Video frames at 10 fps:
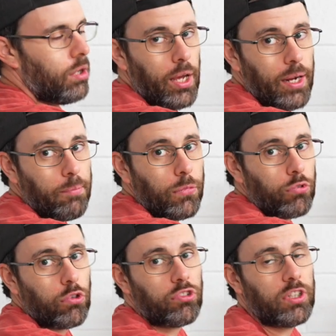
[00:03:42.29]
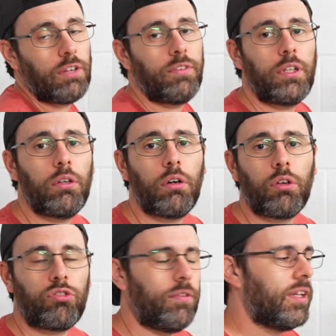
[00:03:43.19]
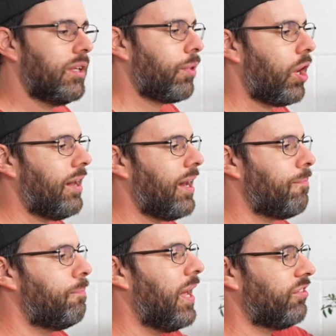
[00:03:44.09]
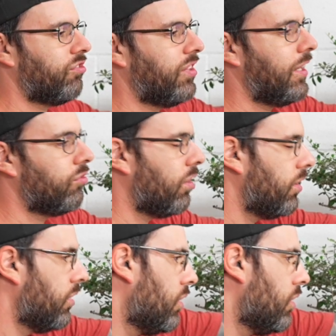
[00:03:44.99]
è una, non so se da video si vede, però è una bestia, cioè,